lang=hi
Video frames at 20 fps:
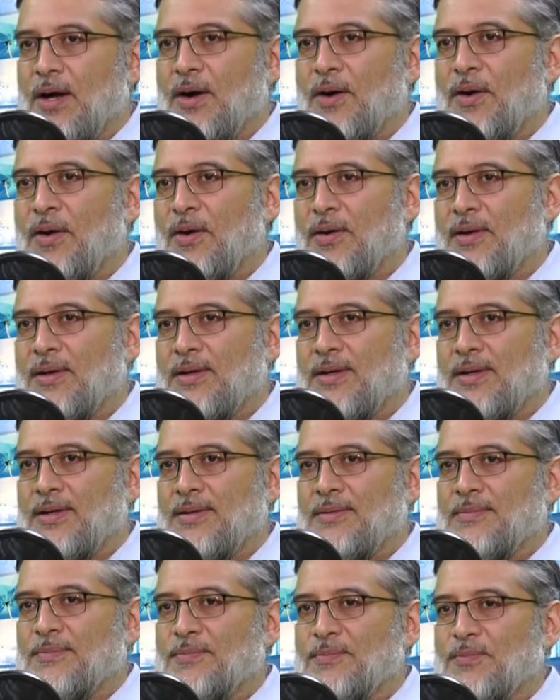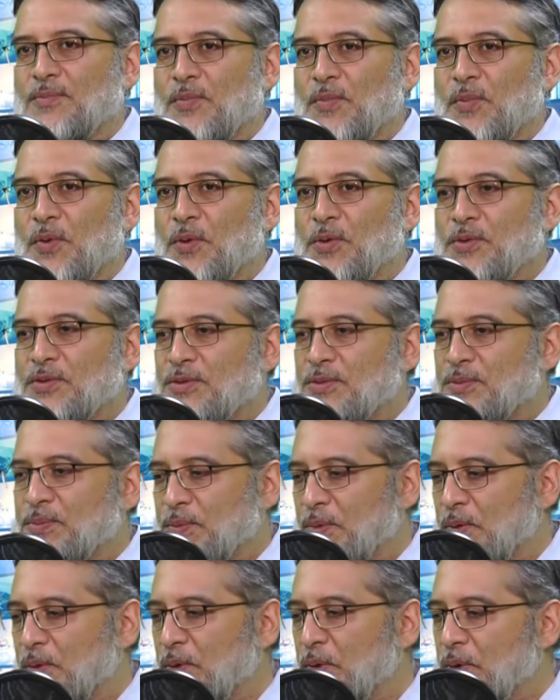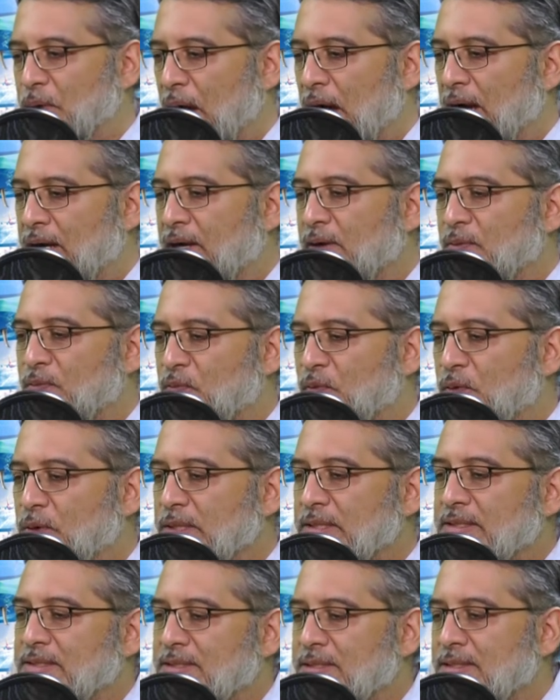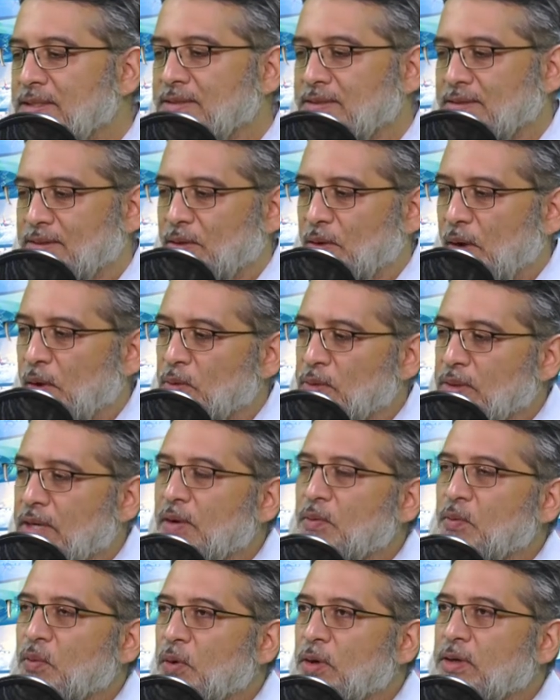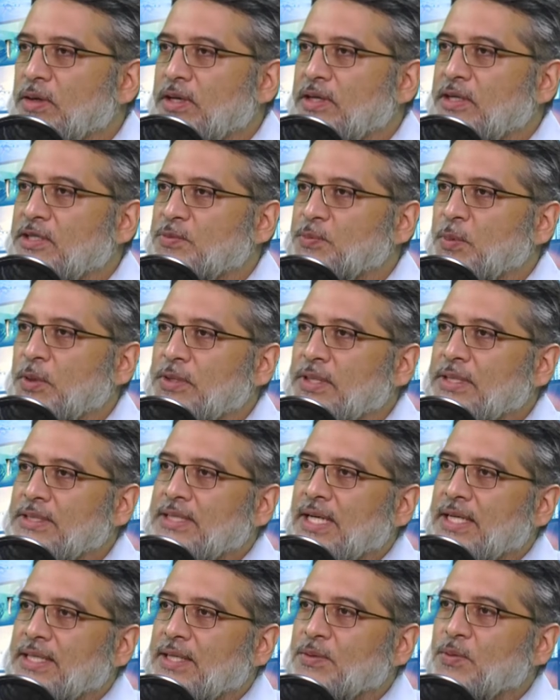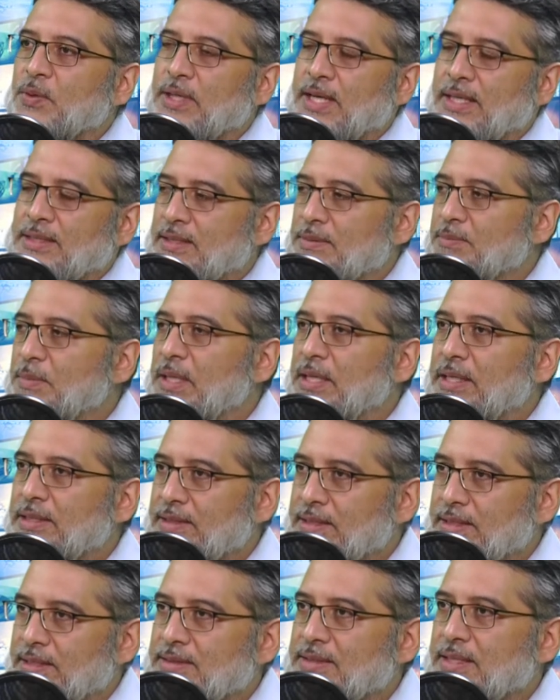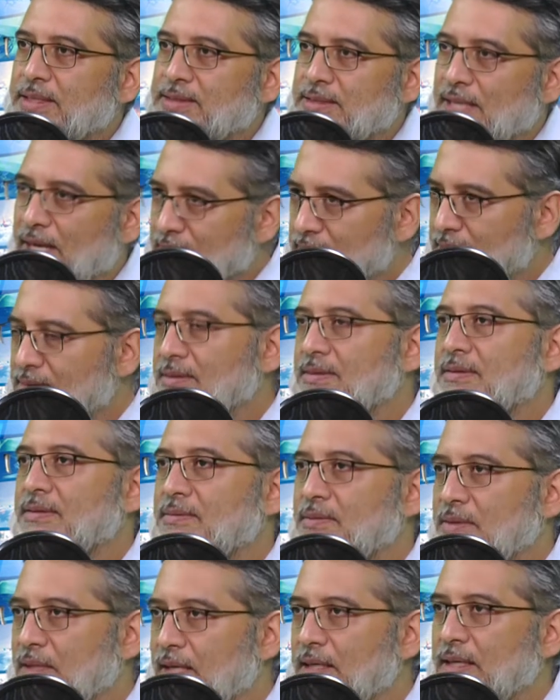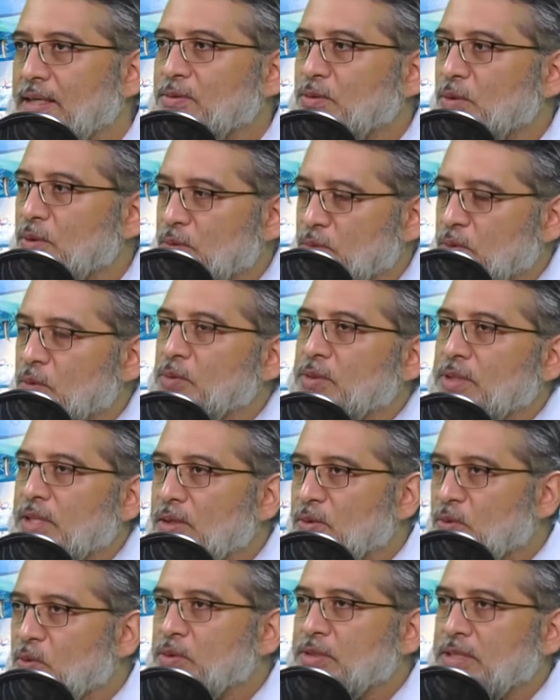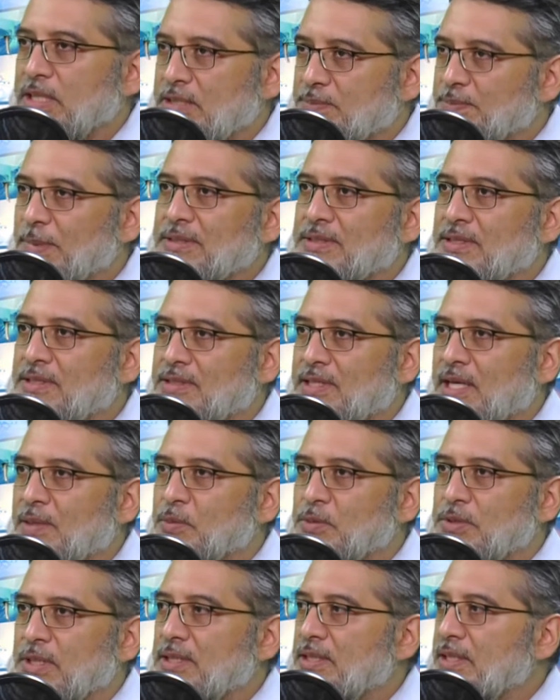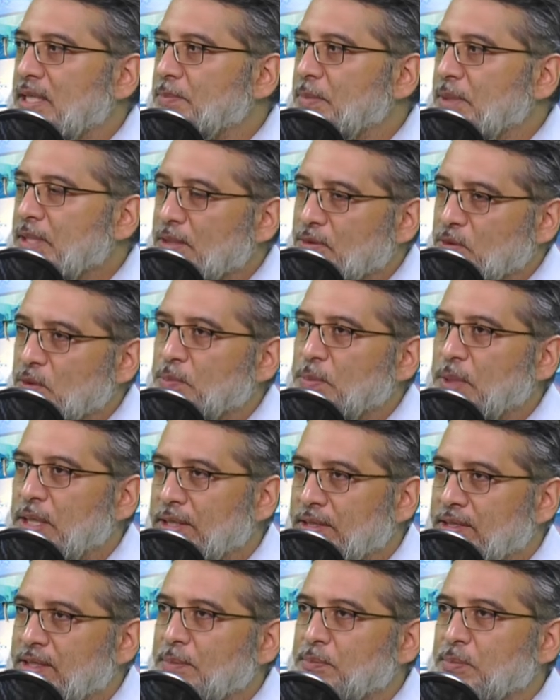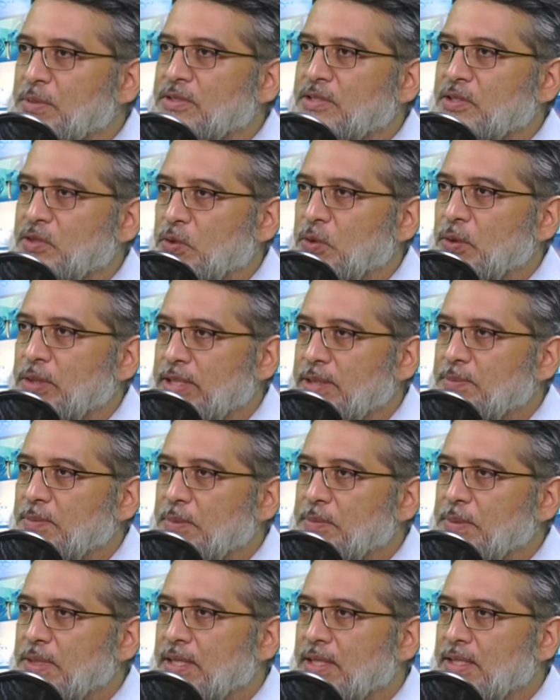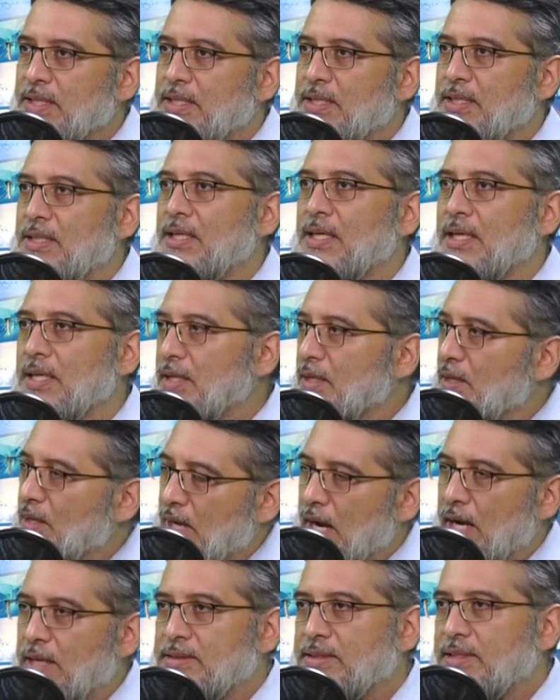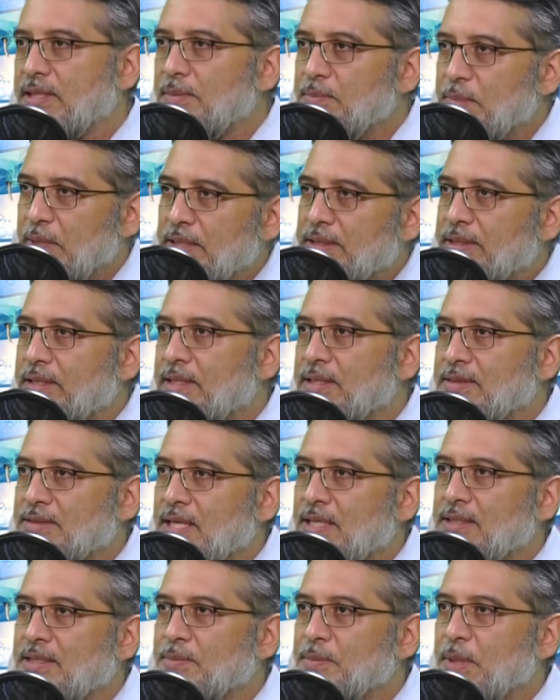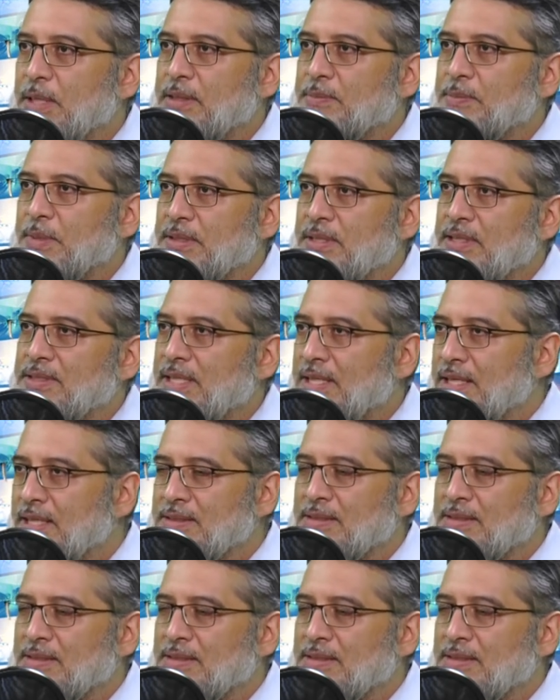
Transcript: और um, उस अगर वही चीज़ उनका वॉर करस्पॉन्डेंट जाके वो कहते हैं मिलिट्री के साथ कर ले तो उसके कुछ एक्सपेंसेस कम हो जाते कि भाई ये तो मिलिट्री अपनी सिक्योरिटी में भी रखेगी हर जगह मिलिट्री के साथ हमारा बंदा जाएगा